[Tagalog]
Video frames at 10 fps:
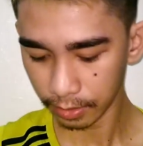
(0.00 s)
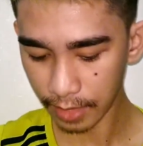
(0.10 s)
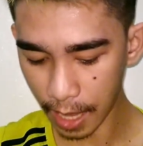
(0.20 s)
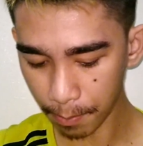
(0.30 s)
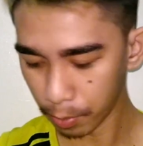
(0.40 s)

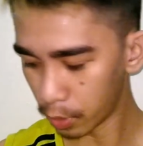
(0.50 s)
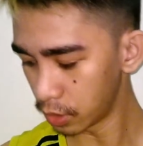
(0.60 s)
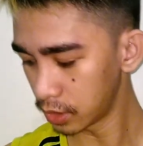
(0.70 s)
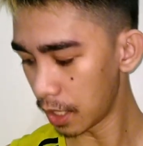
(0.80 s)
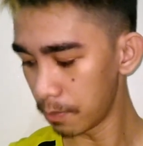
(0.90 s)

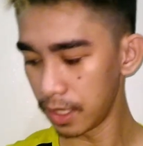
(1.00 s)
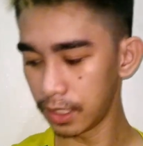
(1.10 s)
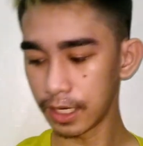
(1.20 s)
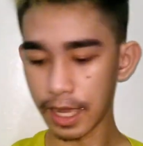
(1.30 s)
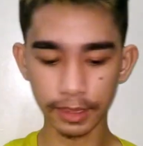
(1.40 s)
Tapos,
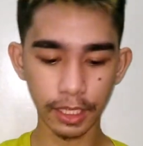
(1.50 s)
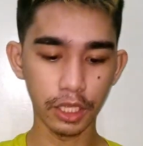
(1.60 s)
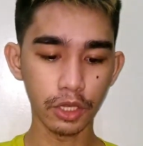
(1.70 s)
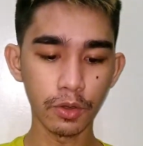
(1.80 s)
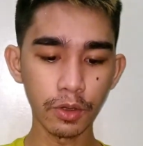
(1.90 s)
gamitin natin
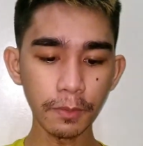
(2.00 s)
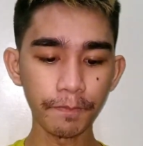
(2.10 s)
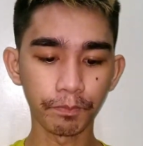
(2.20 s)
yung